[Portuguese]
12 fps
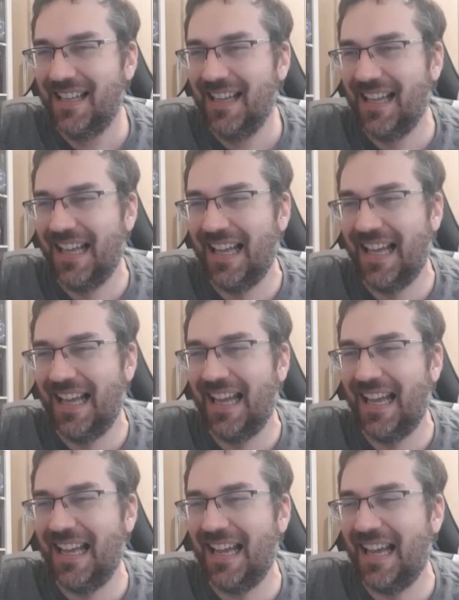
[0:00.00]

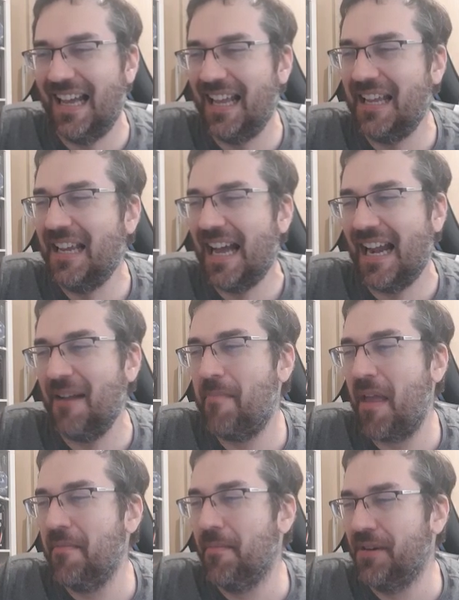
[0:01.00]
Ai, ai. Cara, é
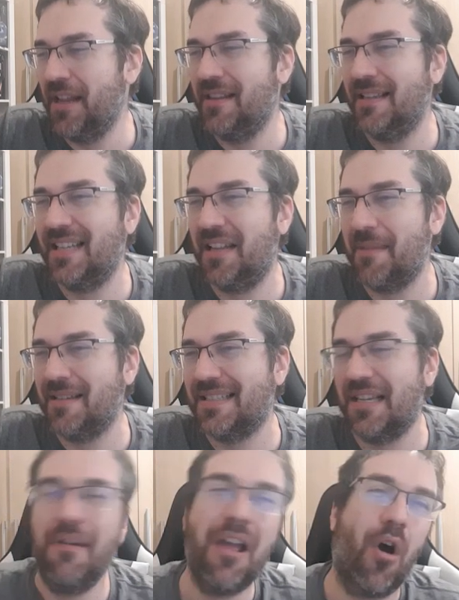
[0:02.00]
bem bonita essa
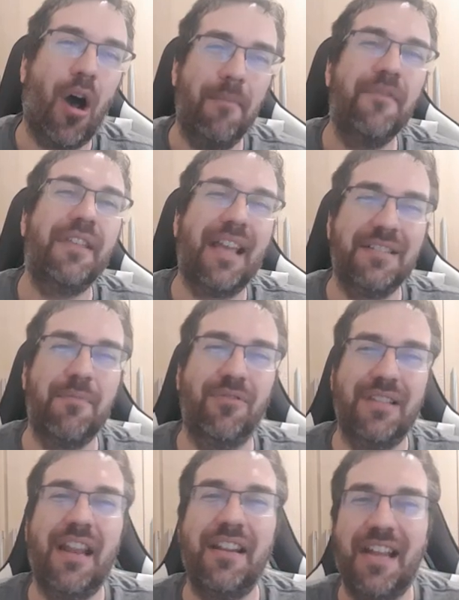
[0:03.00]
animação. É óbvio que as
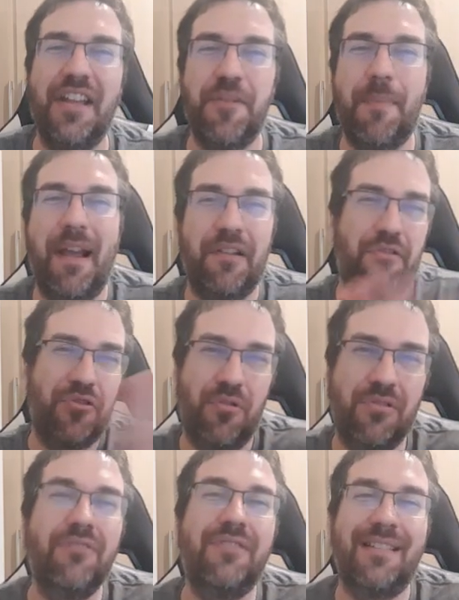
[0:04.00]
montarias que a gente pega no
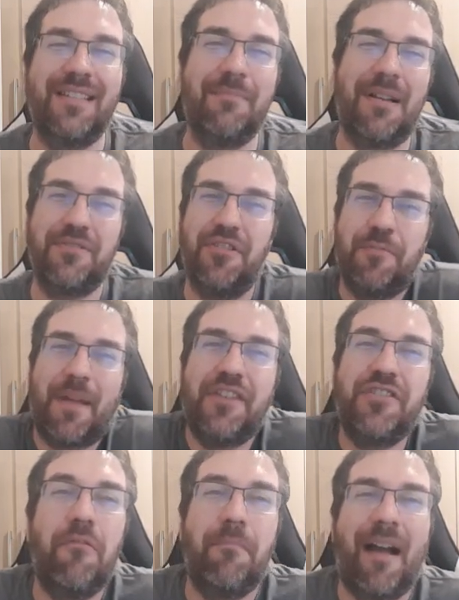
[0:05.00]
jogo não tem essas animações porque a
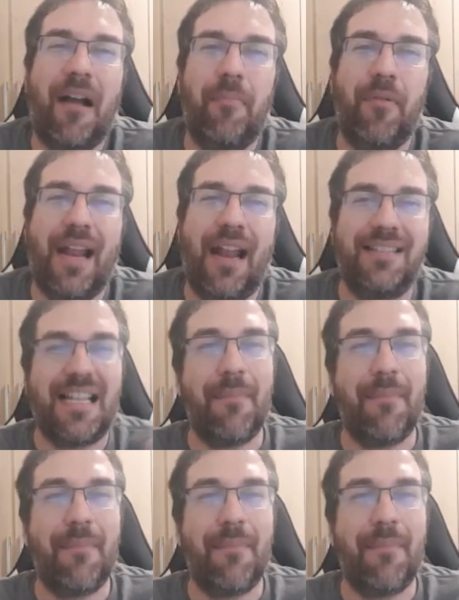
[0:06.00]
gente não paga por elas. Isso é